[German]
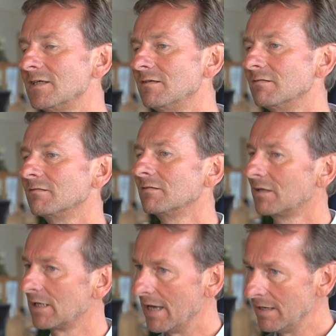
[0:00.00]
in
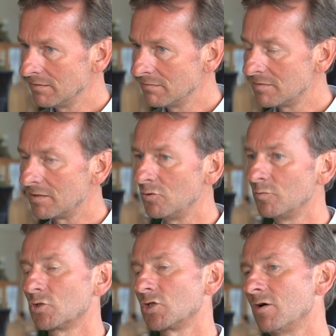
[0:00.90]
kleinen, sehr
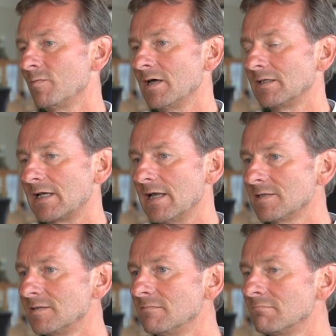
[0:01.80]
überschaubaren
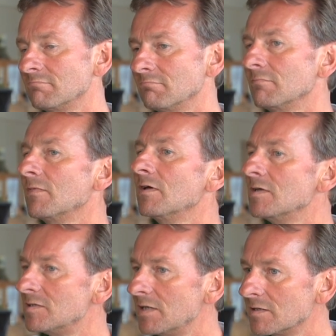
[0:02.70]
Klassen,
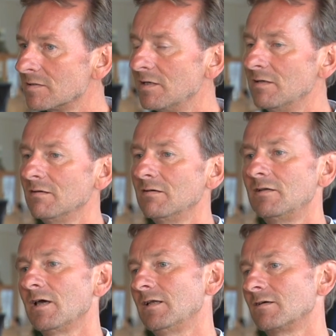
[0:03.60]
sechs Kinder
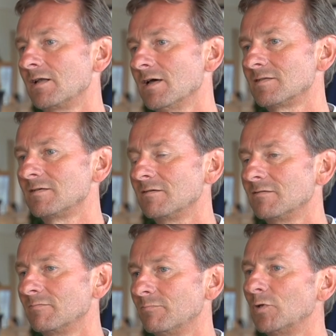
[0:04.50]
in einer Klasse
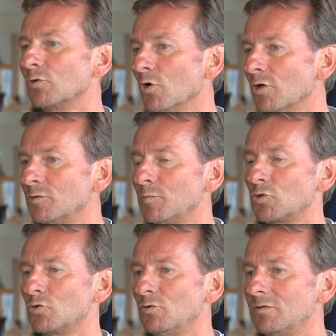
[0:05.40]
betreut,
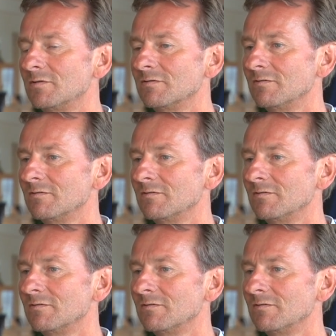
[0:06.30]
beschult.